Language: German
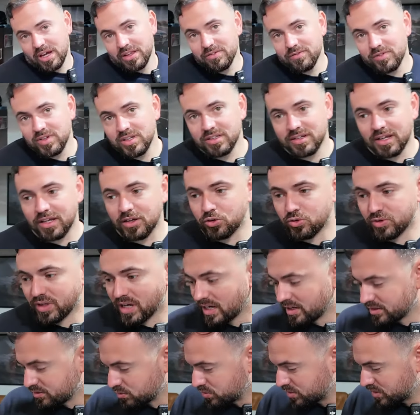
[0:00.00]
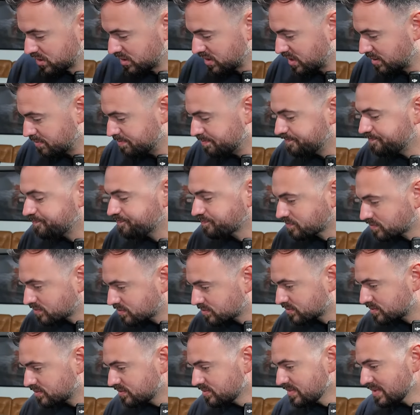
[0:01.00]
an wie ein regionales Unternehmen.
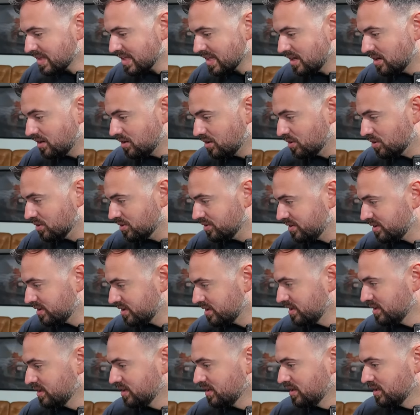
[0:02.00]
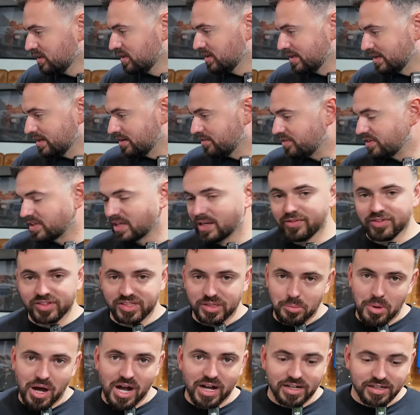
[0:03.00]
Und finde einfach
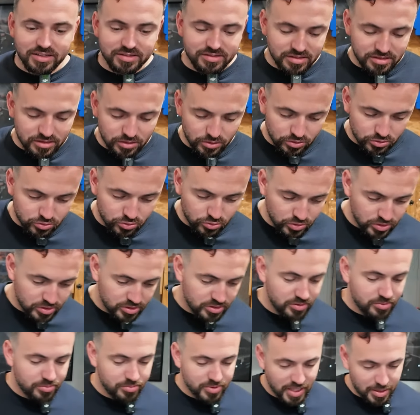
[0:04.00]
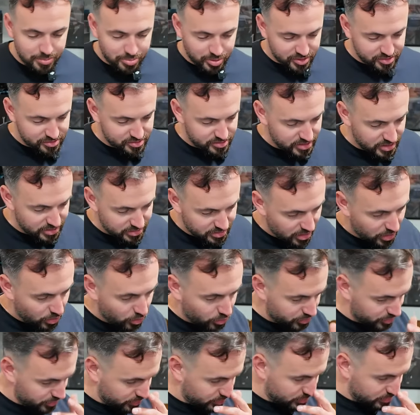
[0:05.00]
die Marke an sich auch cool. Repräsentiert ja
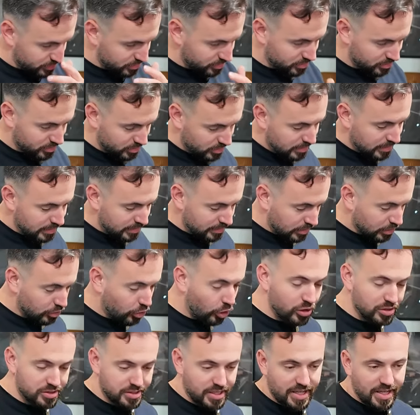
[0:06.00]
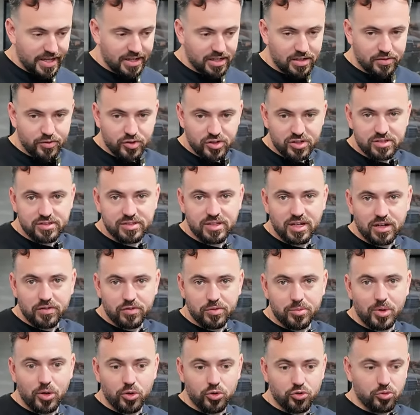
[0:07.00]
auch eine, eine goldene Ära, würde ich sagen,
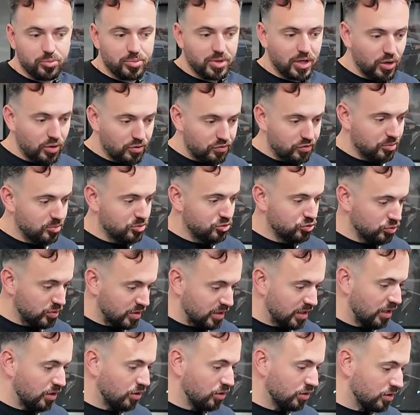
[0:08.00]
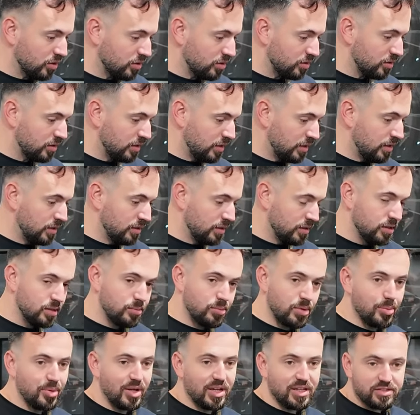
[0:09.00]
vom Autobau und vom Tuning auch.
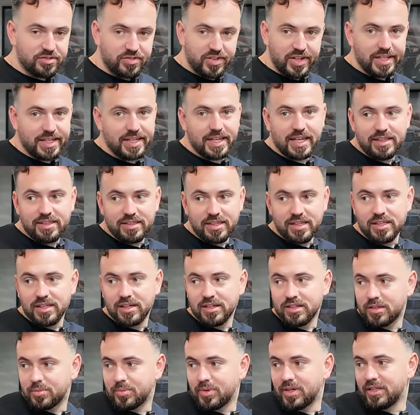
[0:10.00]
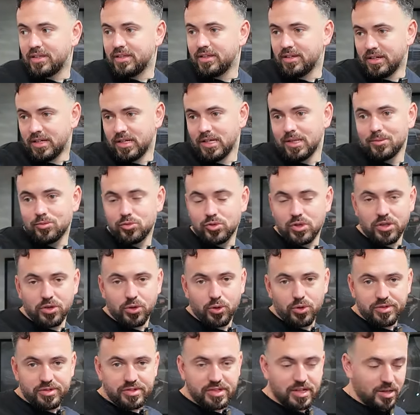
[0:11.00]
BBS-Fan kennt jeder. Ich meine,
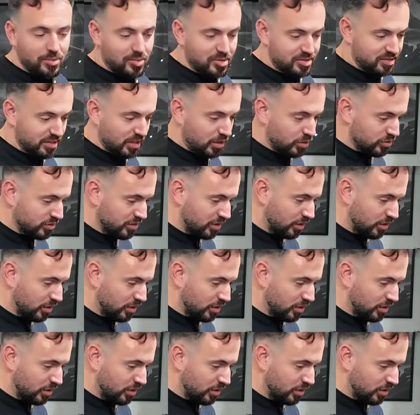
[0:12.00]
190 er haben wir es ja auch